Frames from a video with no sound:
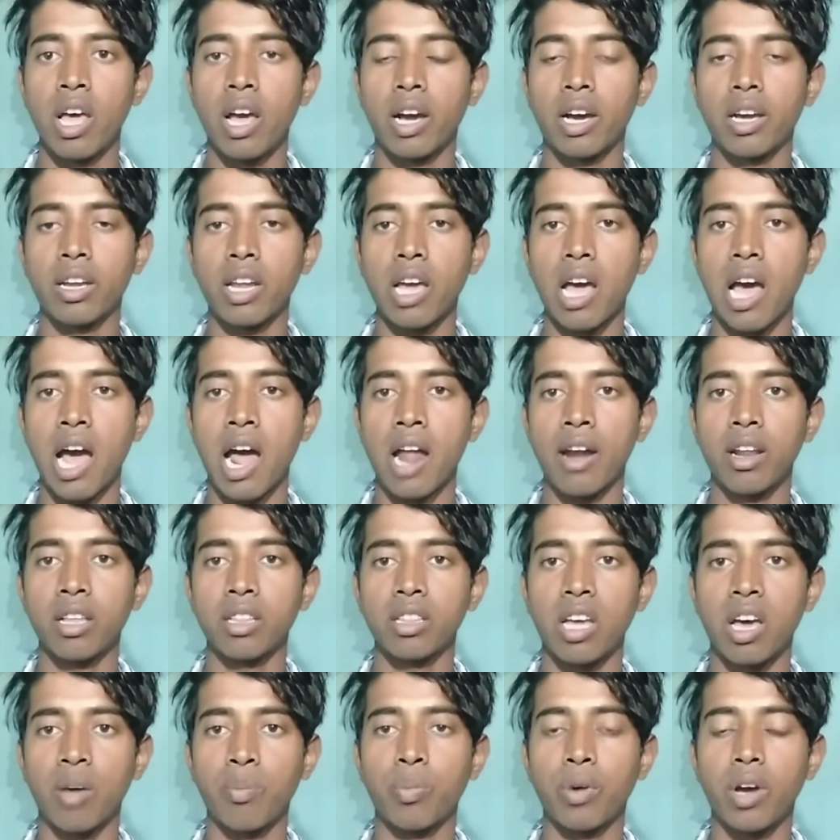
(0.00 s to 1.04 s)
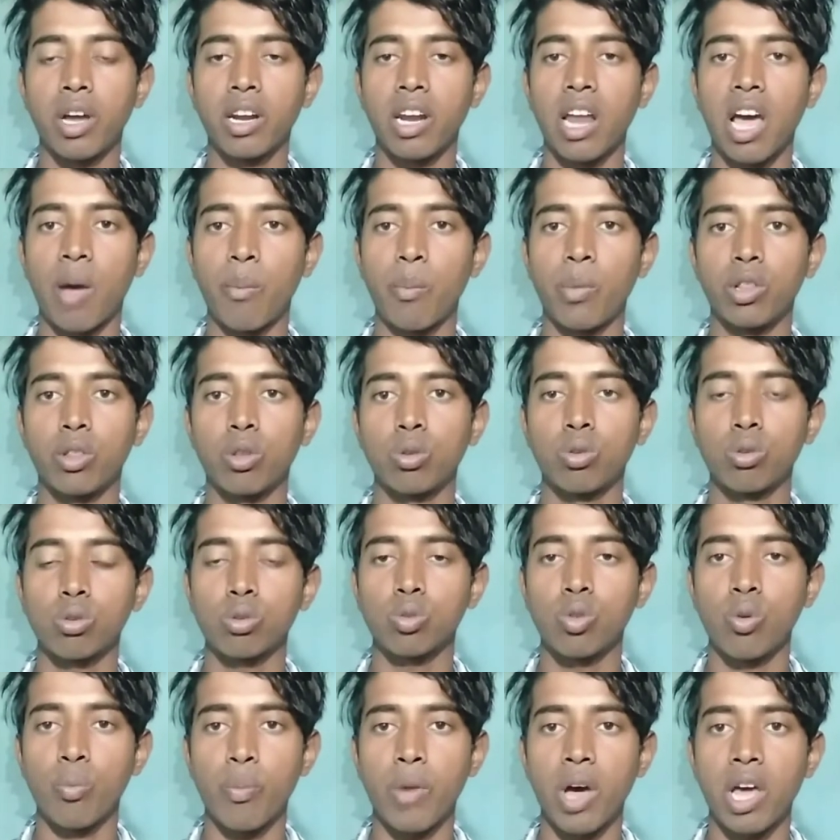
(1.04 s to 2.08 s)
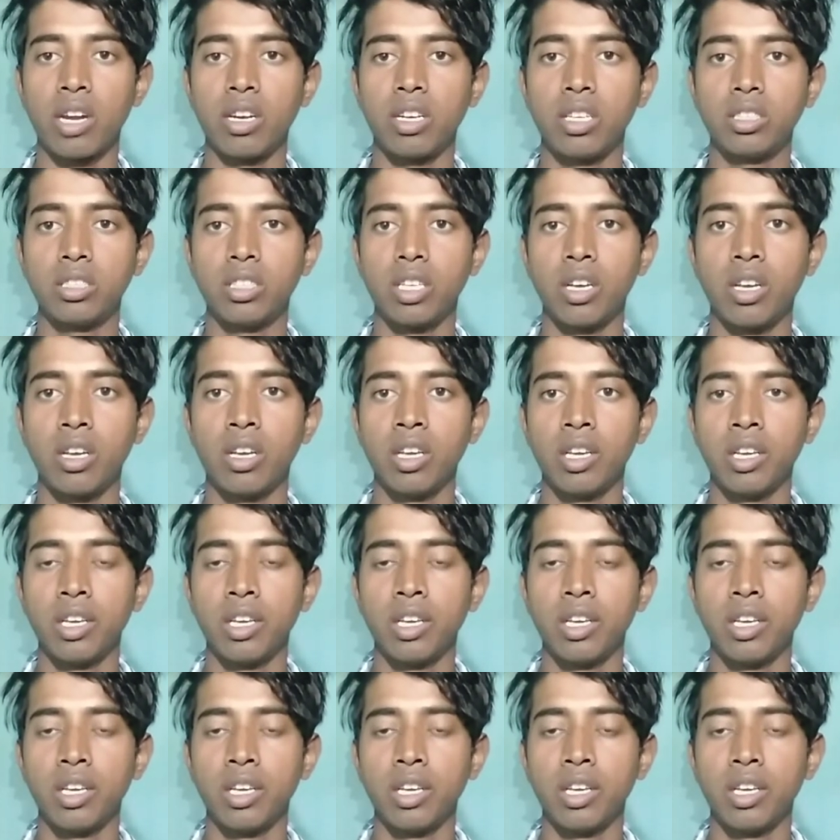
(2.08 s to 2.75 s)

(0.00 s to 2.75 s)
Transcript: अगर आनंद आपका नाम है तो दोस्तों मान लीजिए